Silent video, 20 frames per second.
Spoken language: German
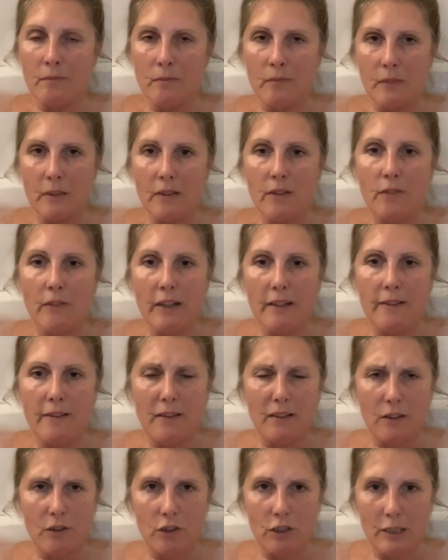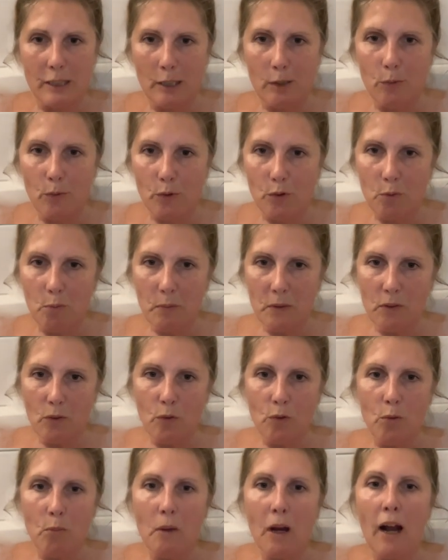Das Wasser steht uns bis
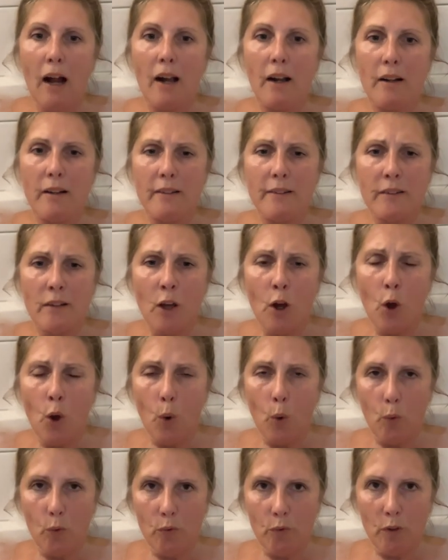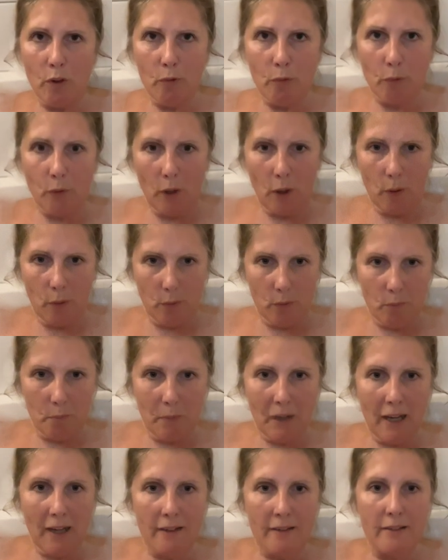zum Hals und wir Frauen
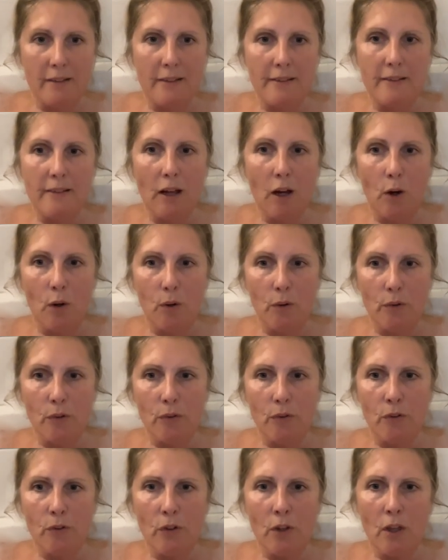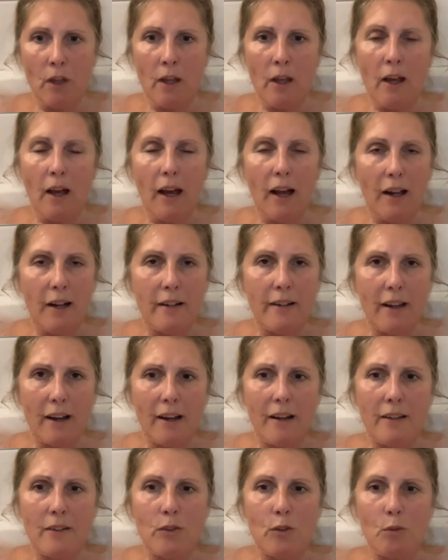baden das aus. All
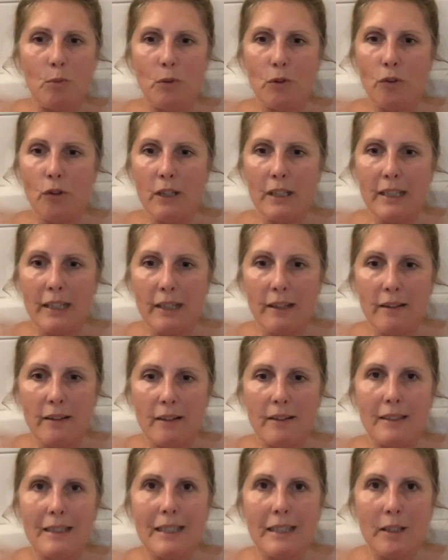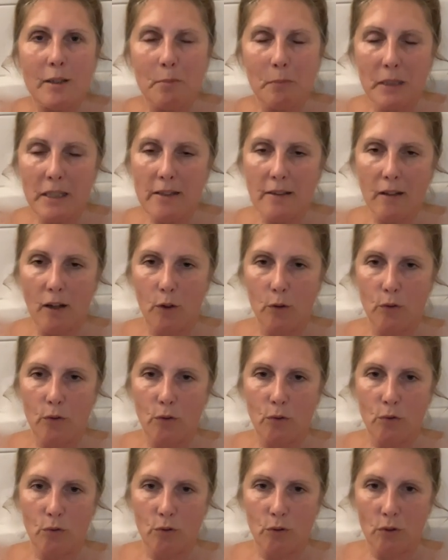das, um unsere Kinder nicht mit
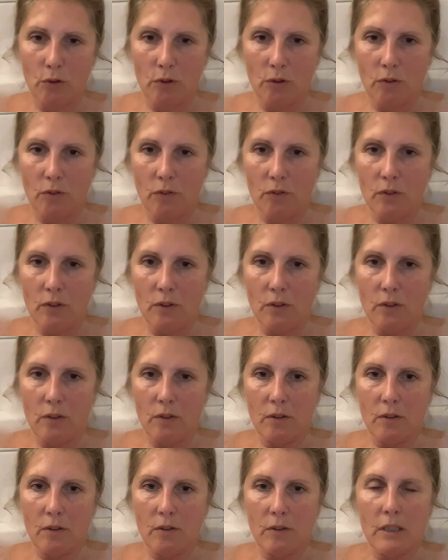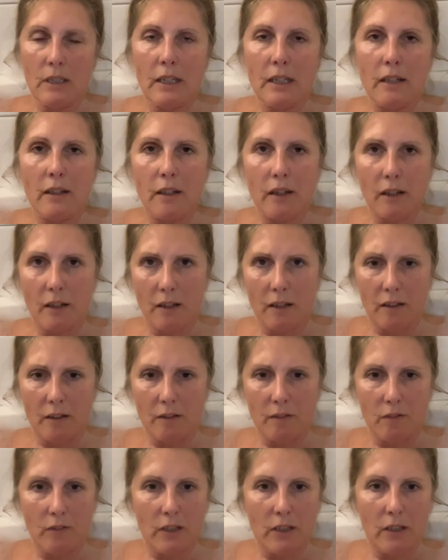auszuschütten, die
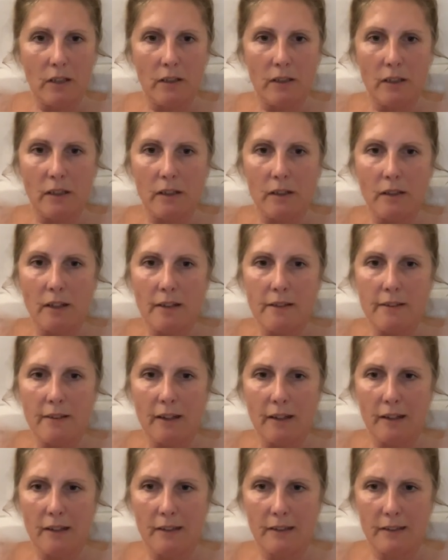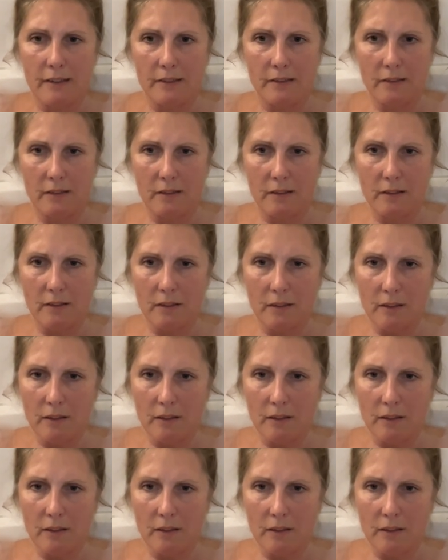inneren wie die tatsächlichen.